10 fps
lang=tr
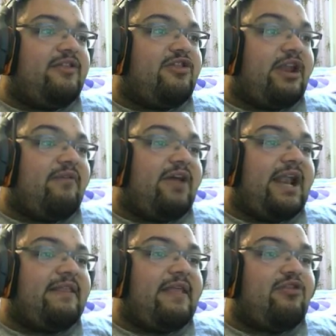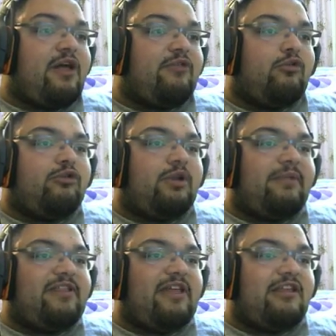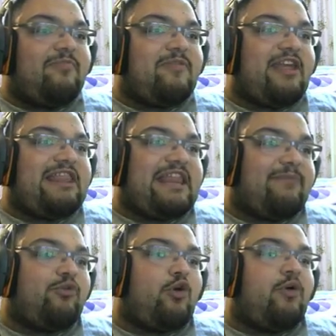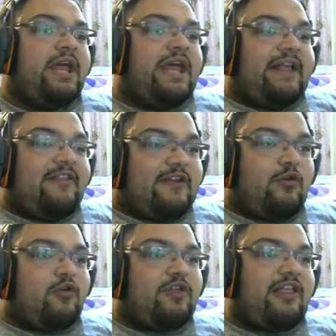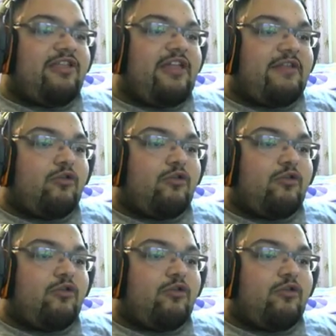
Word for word: canavarlardan can doldurabileceğiniz bir şey çıkmıyor. Çıkıyorsa da şansı